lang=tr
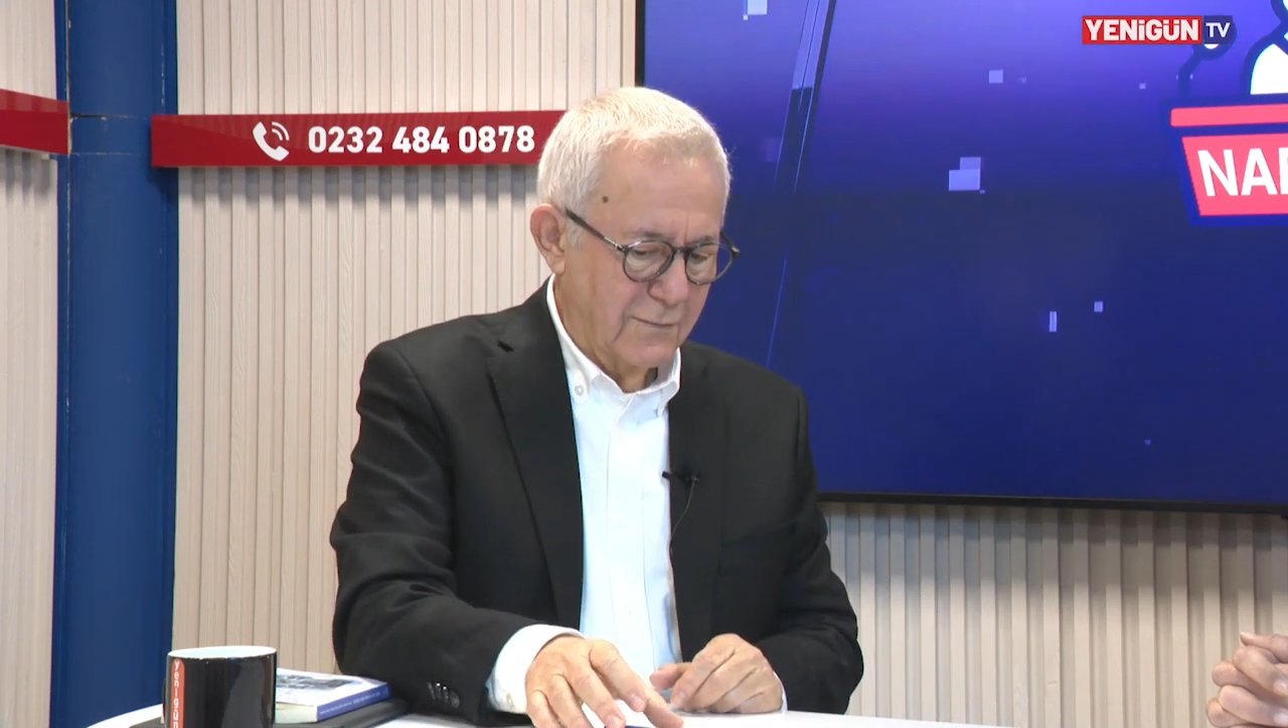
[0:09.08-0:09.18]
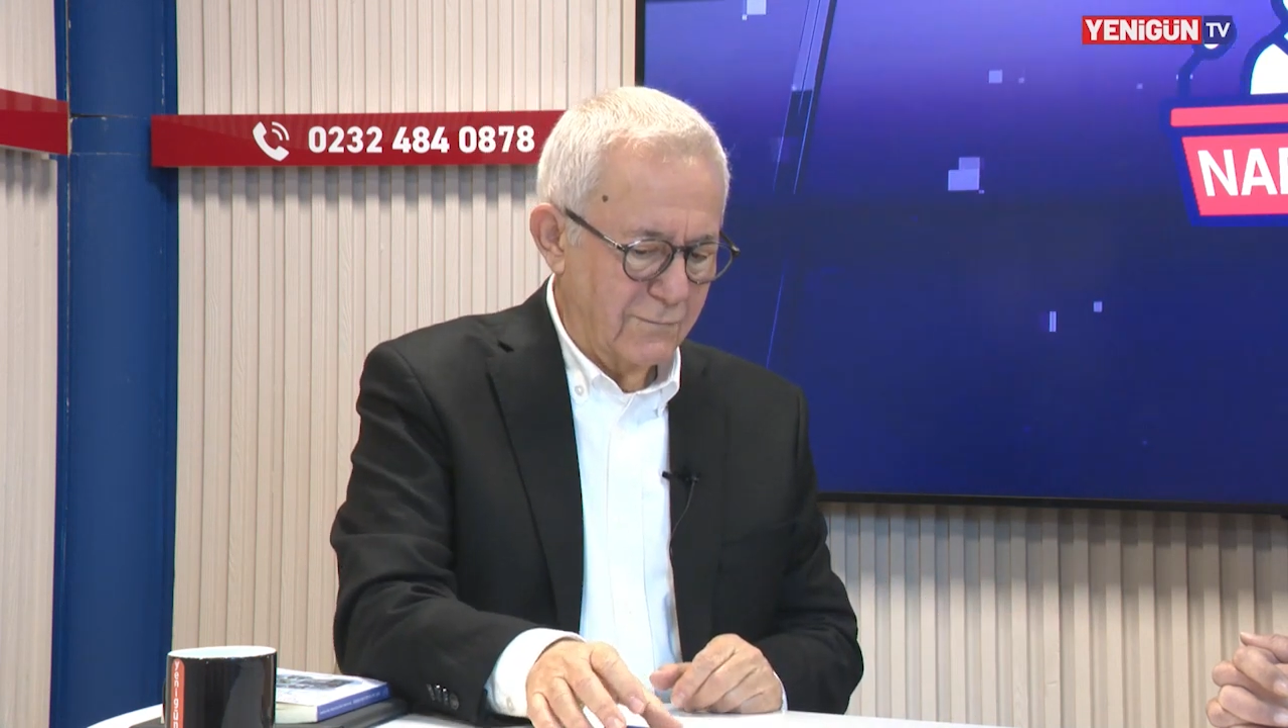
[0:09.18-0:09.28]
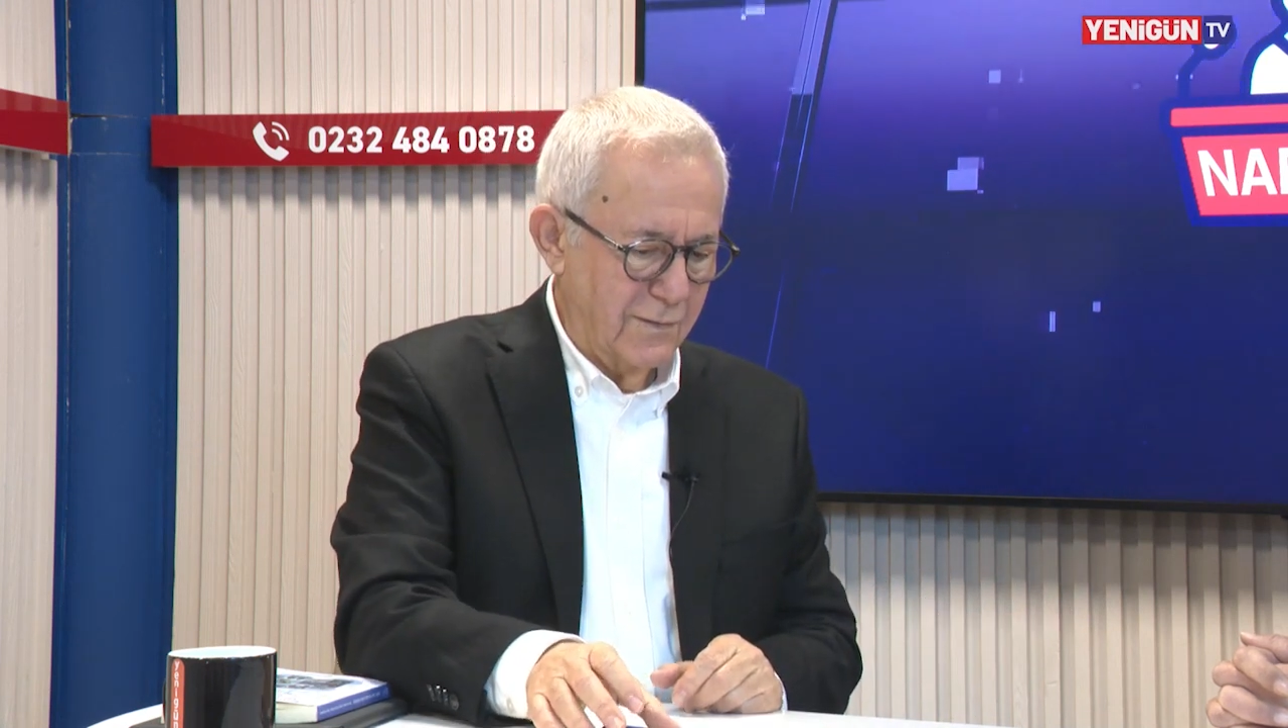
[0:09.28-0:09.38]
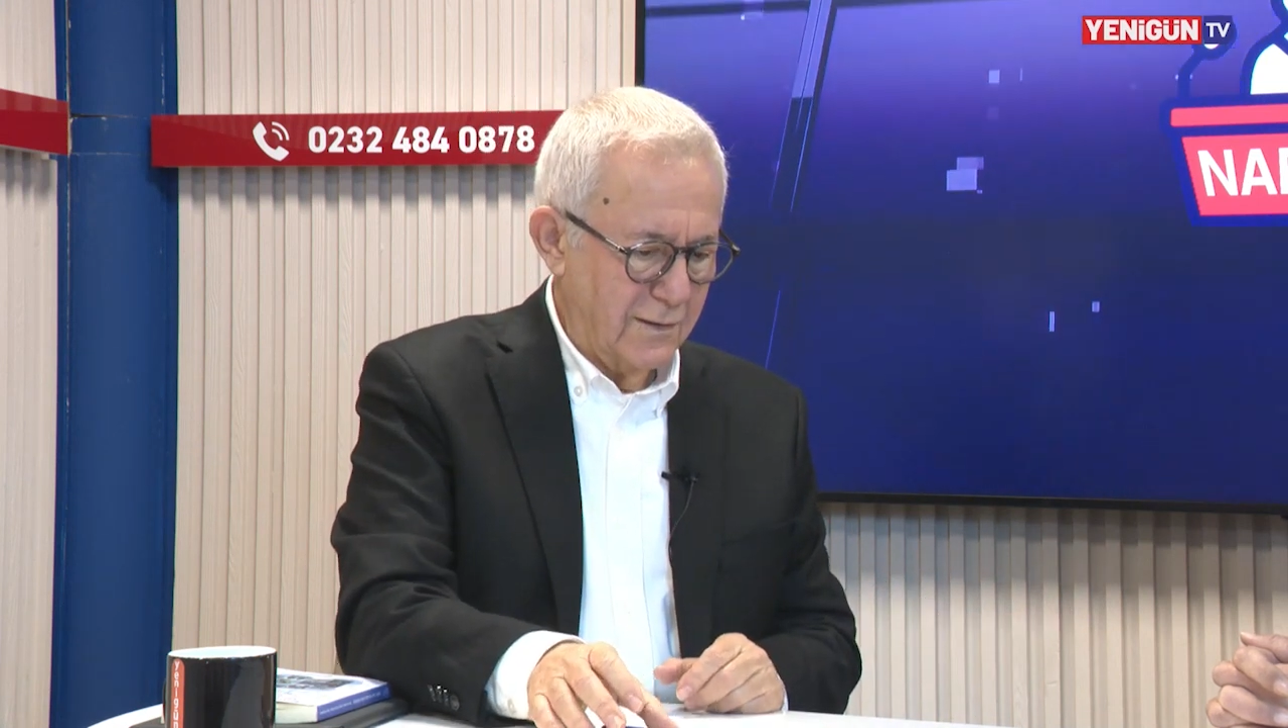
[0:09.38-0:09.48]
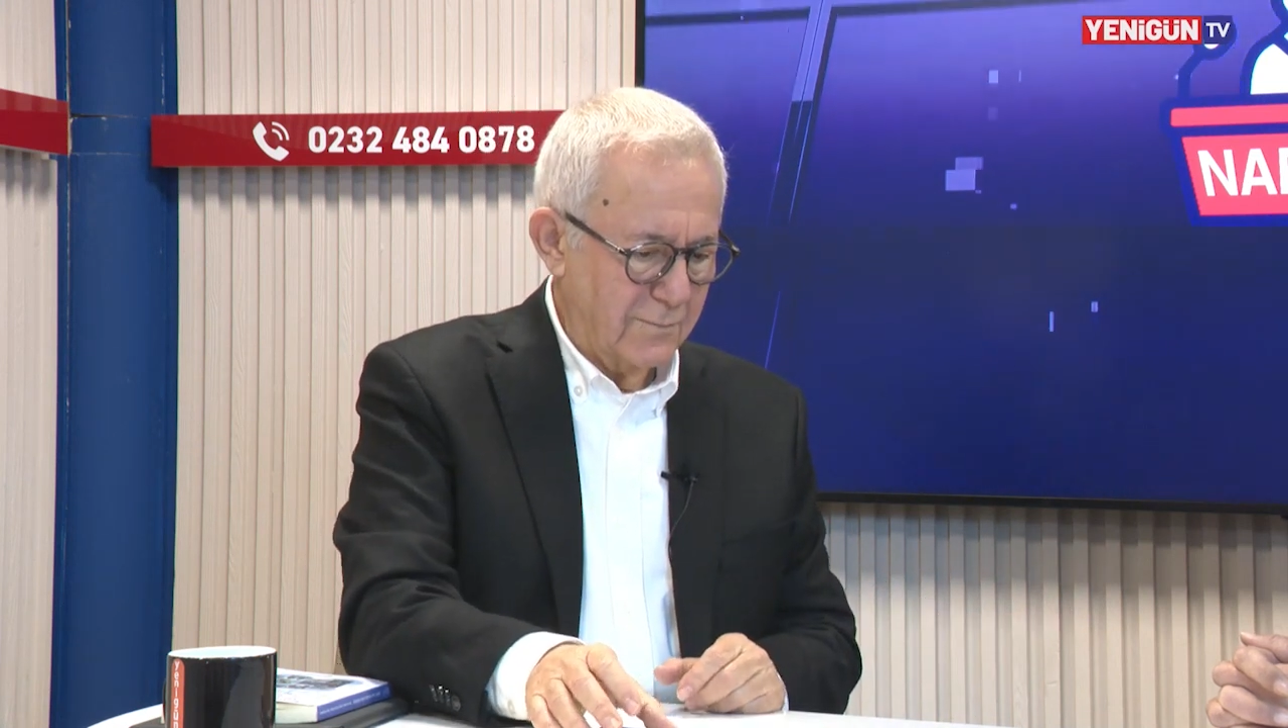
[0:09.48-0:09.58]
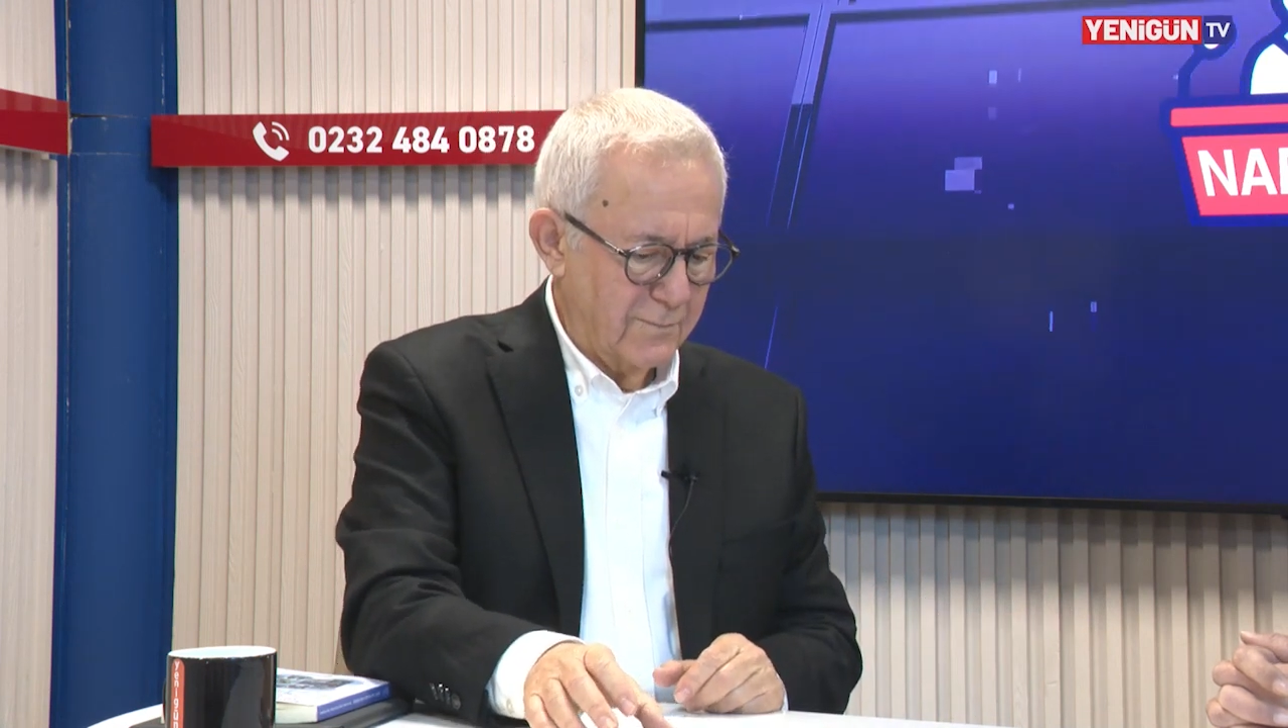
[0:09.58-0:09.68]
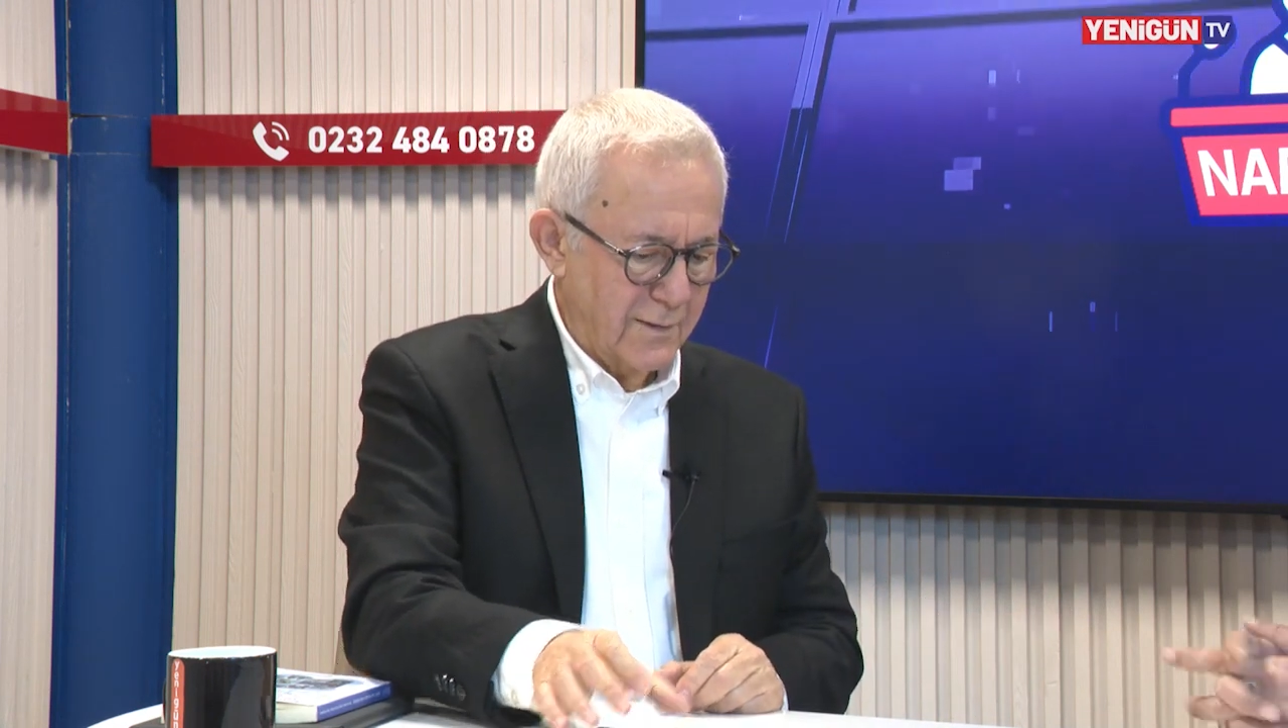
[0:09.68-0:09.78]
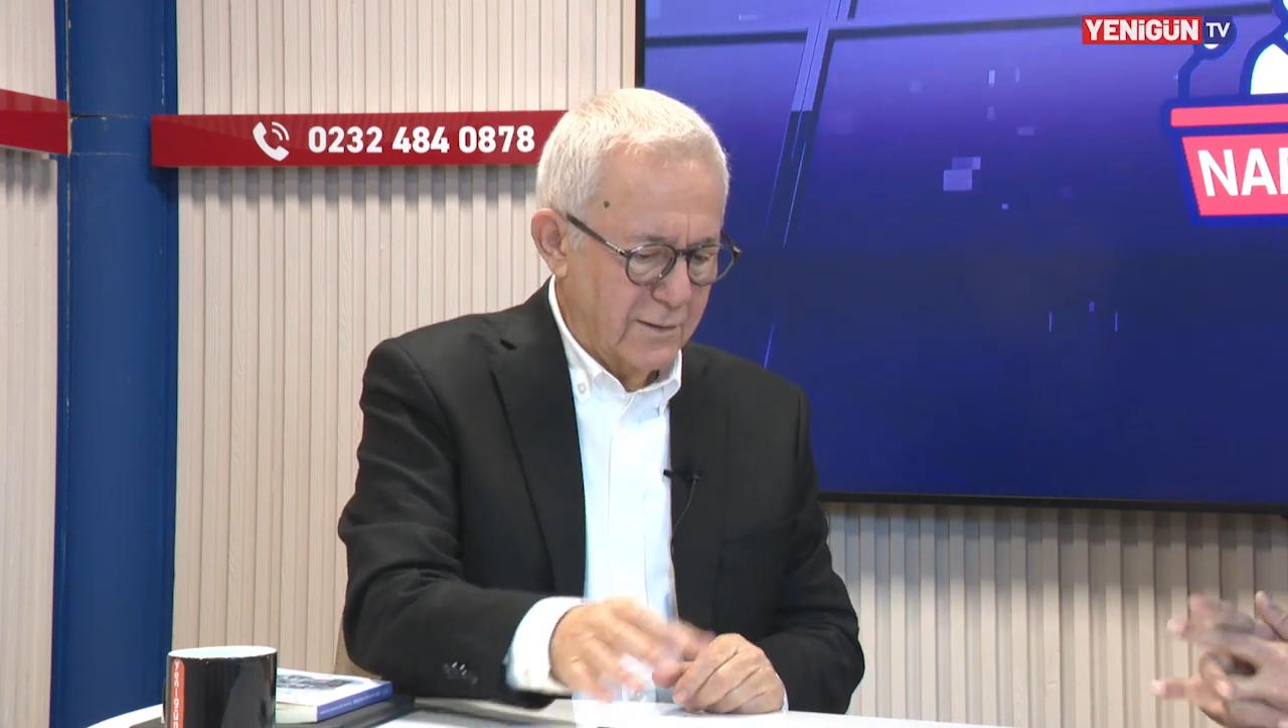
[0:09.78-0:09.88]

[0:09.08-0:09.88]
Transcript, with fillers: Ve